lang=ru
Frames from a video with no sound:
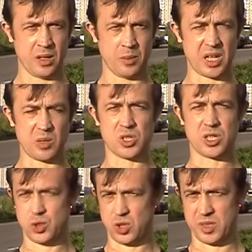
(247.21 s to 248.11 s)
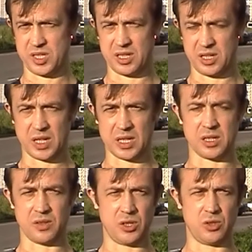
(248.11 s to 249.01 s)
Потому что стоимость
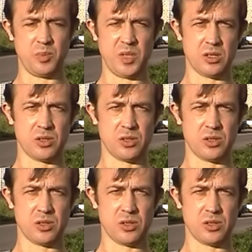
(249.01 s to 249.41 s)
активации VideoMeet